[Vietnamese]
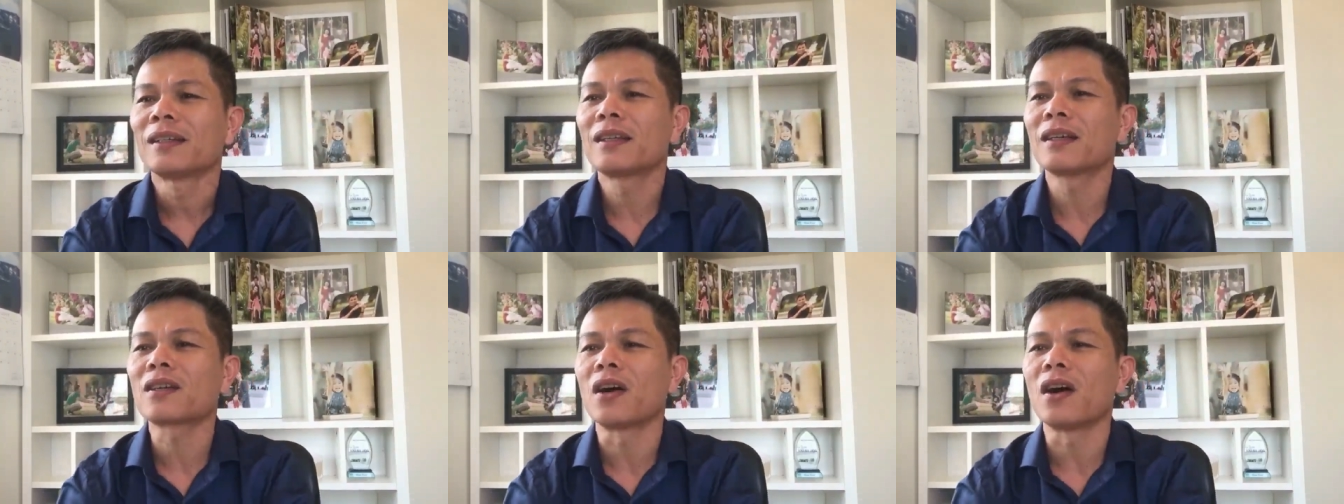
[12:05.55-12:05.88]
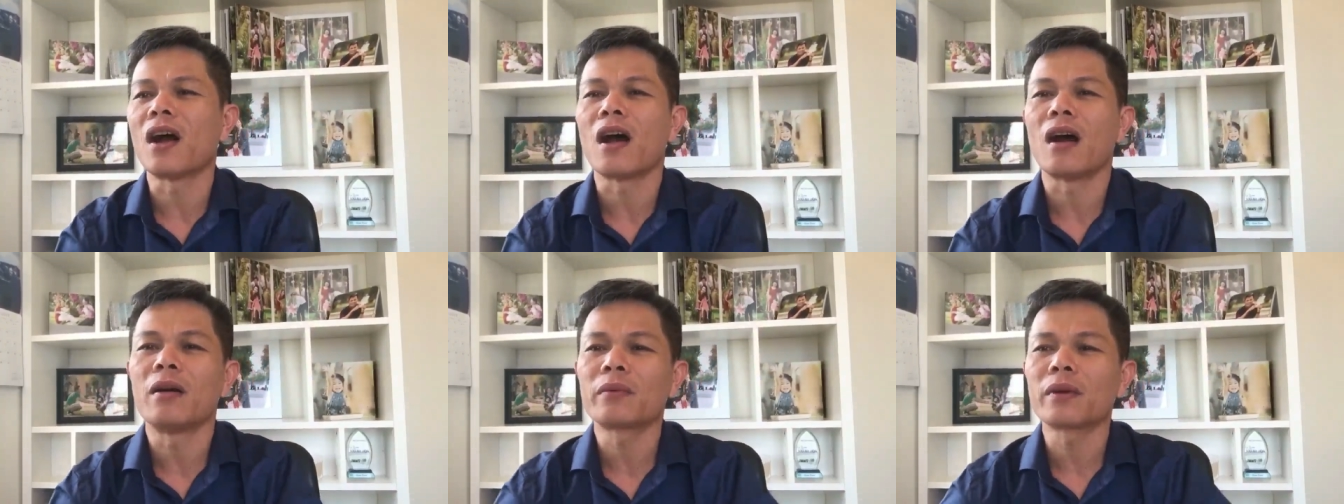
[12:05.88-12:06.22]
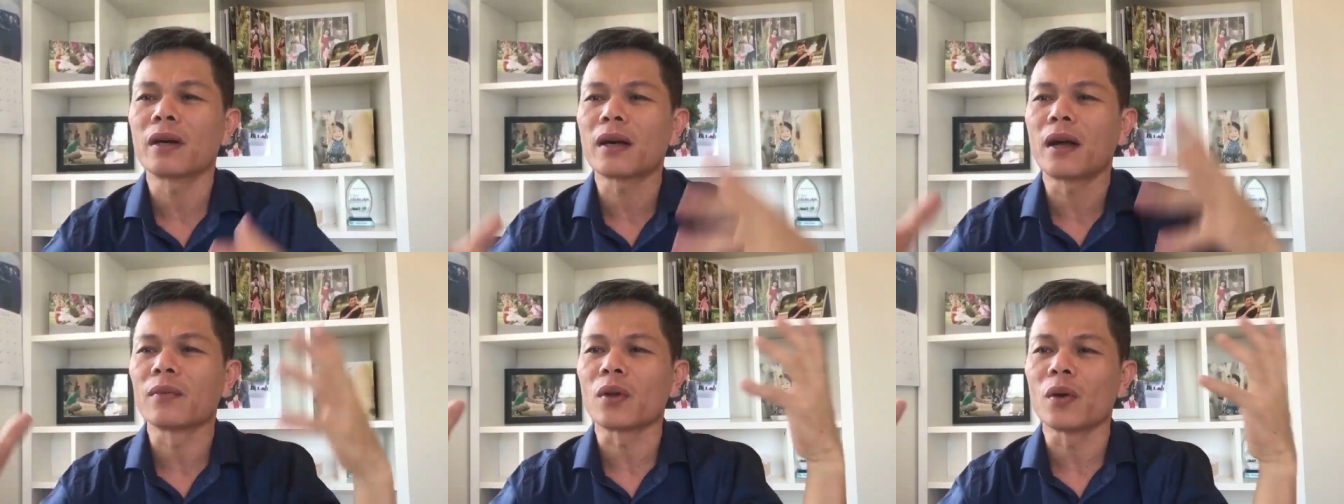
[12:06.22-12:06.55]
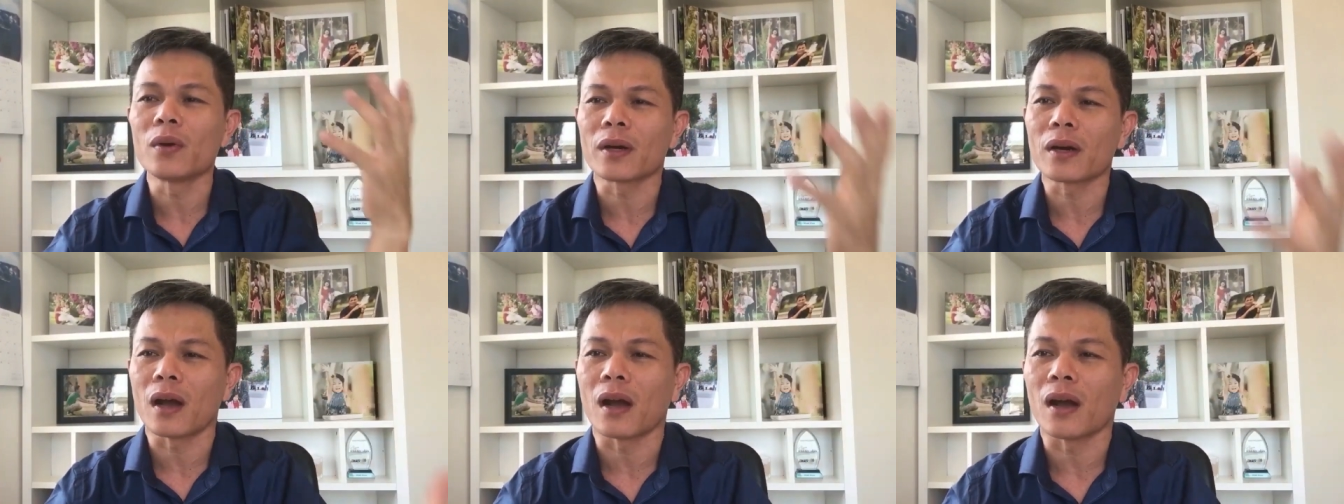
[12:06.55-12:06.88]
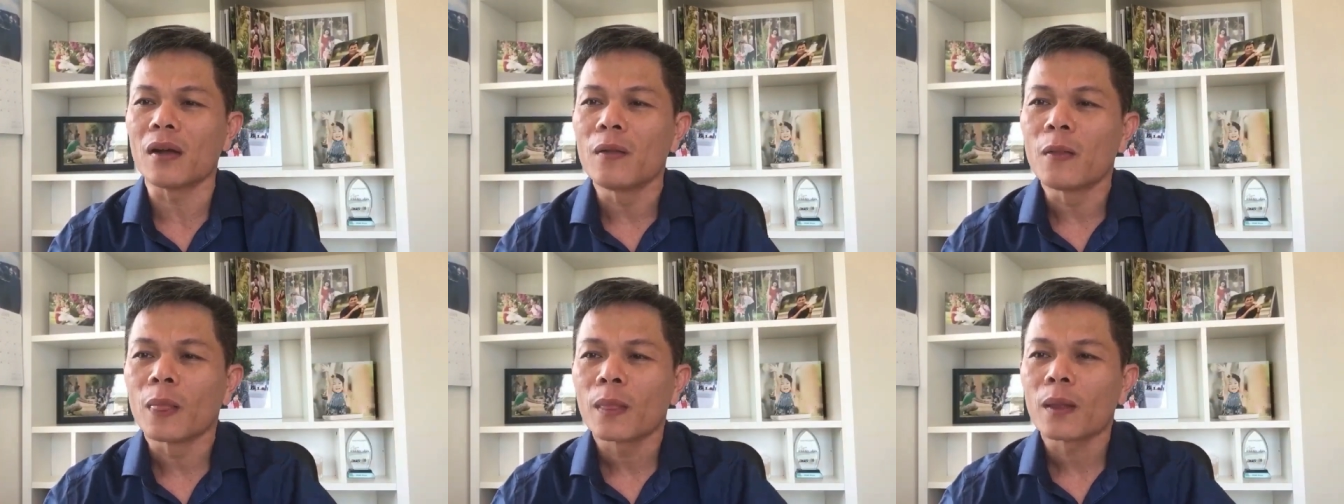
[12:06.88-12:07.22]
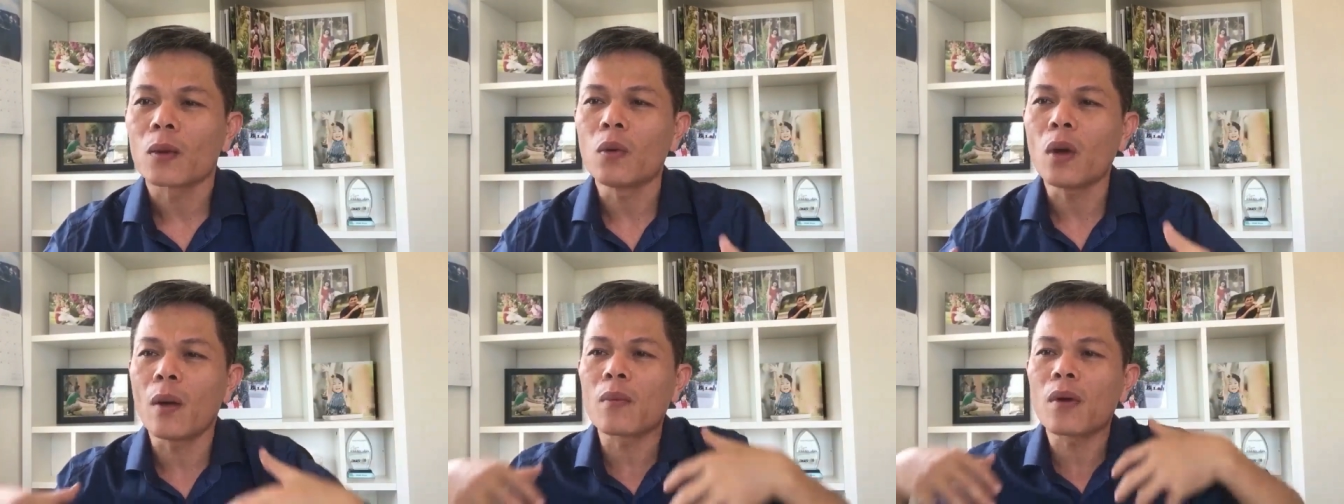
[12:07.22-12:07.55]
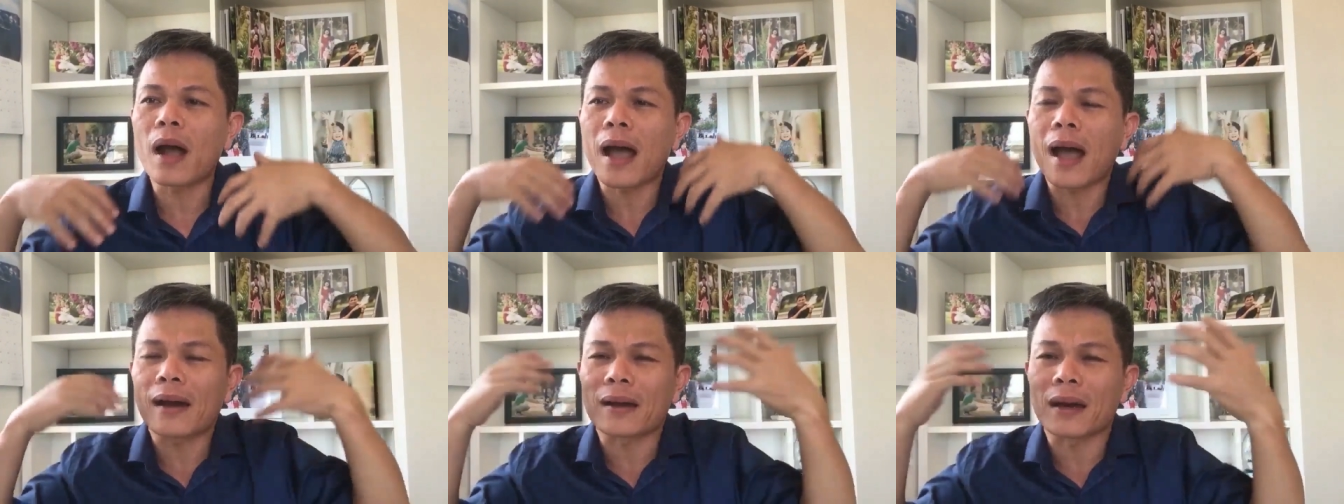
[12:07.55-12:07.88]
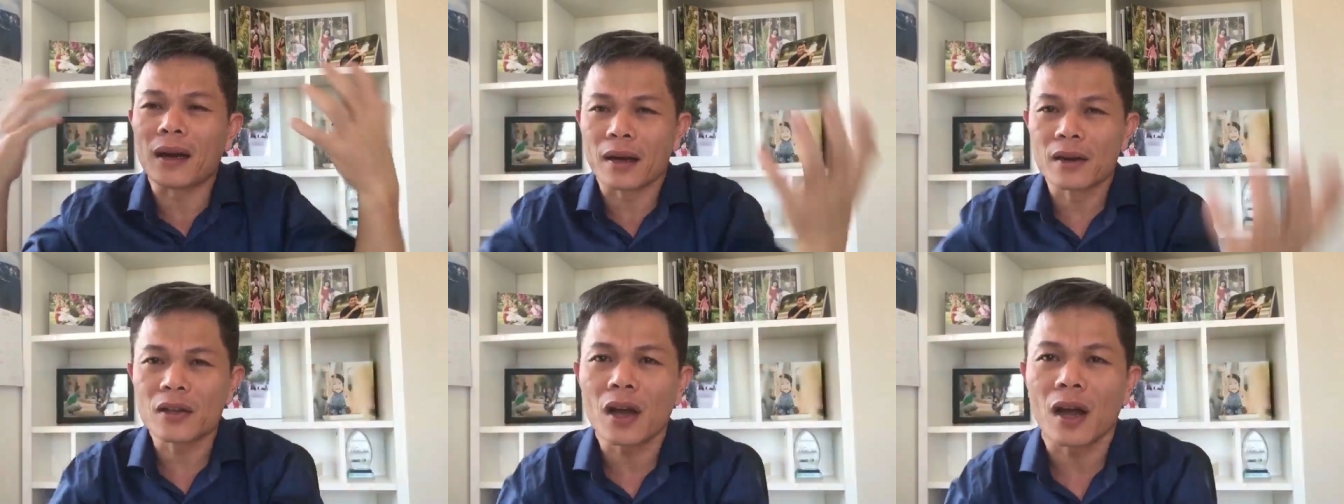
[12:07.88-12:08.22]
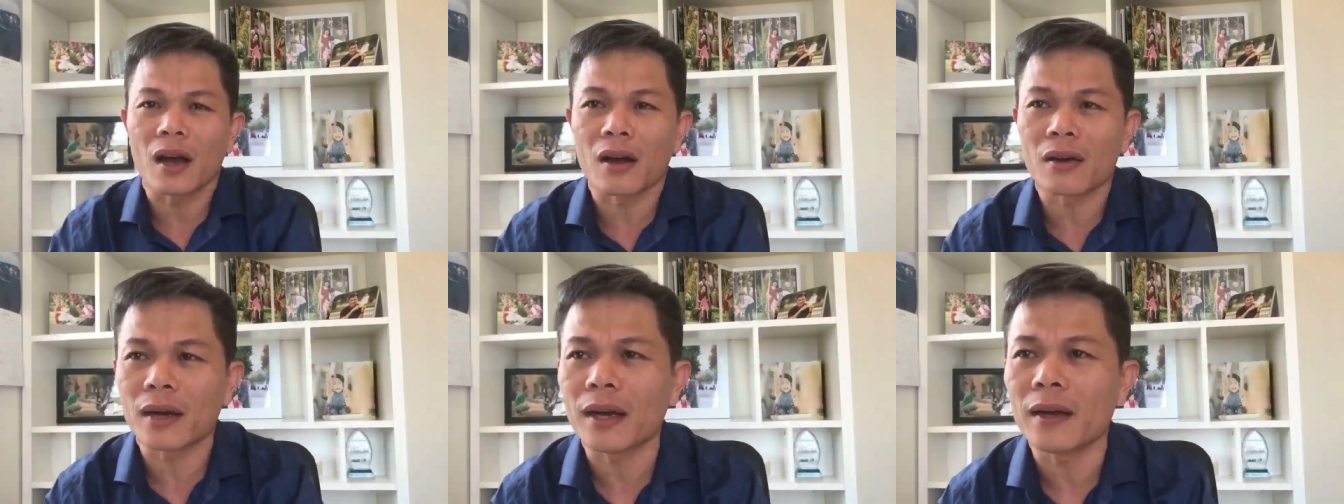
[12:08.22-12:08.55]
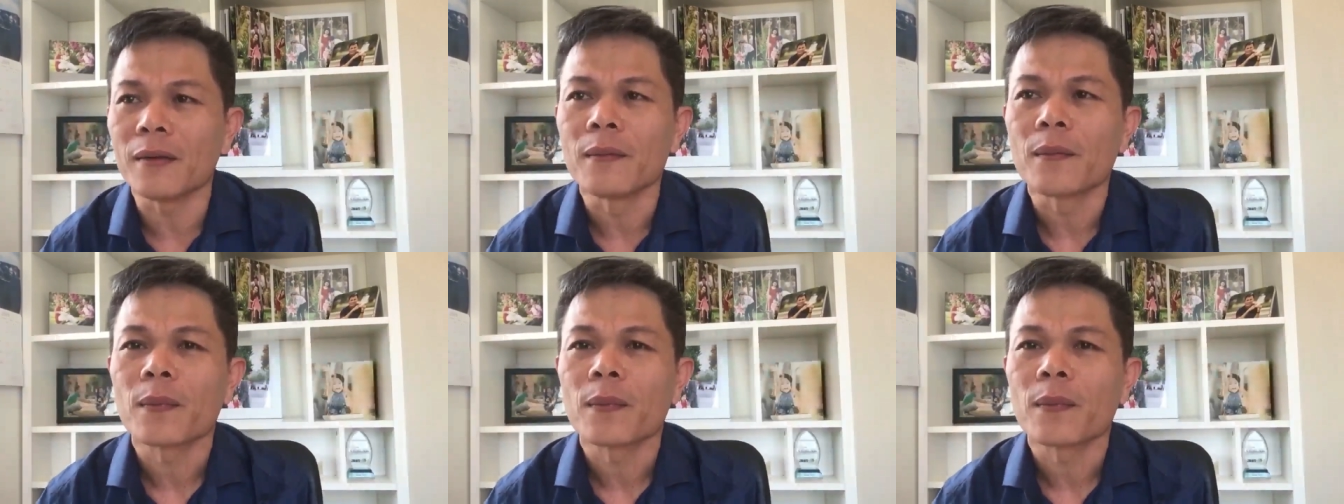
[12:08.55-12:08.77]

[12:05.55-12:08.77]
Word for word: chứ còn họ không có cái ông chủ trên họ cũng không có ai ra lệnh cho họ đó